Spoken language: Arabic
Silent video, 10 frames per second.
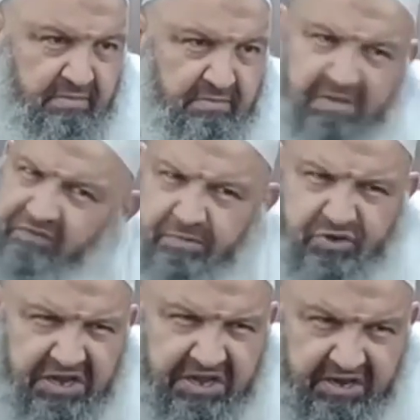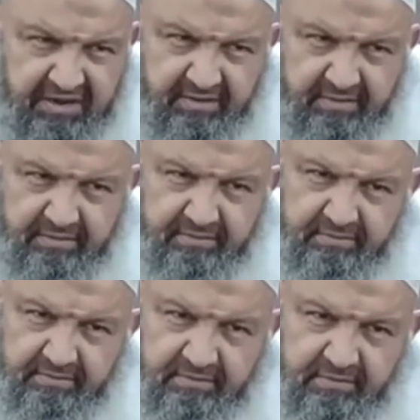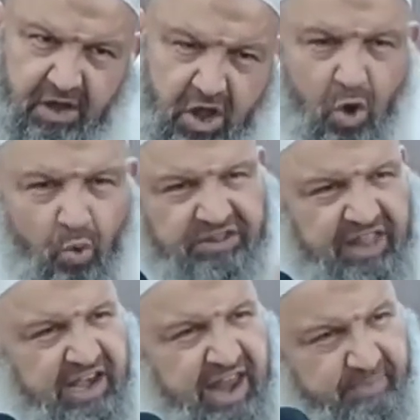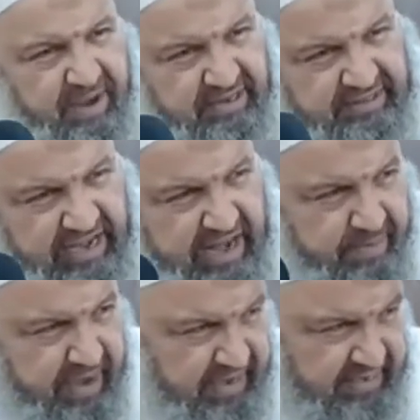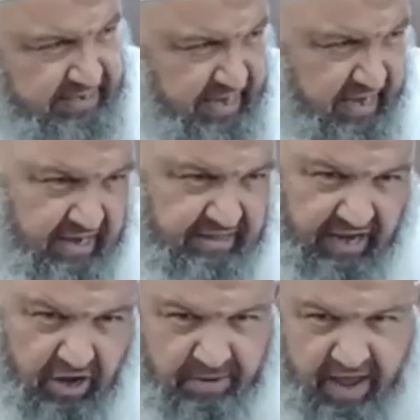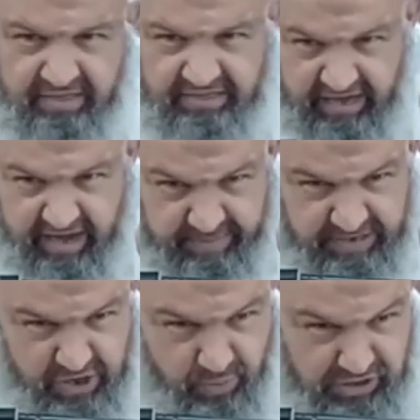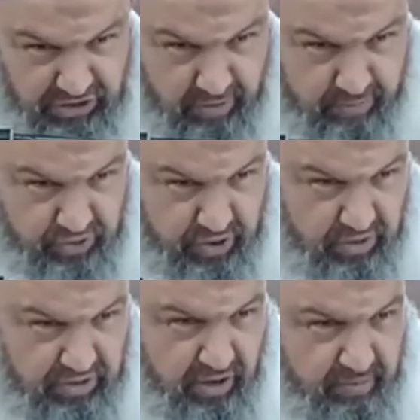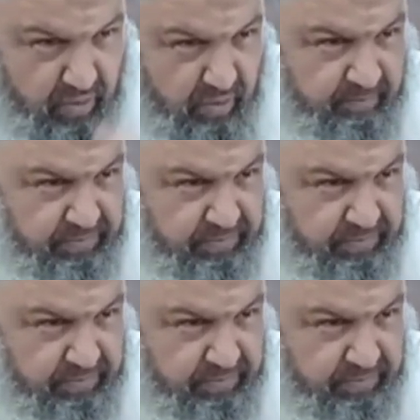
ما فيهمش الخير والطلابين الطلابين كي تزيرت عليهم الان الطلابين جاو يطلبوا جاو يطلبوا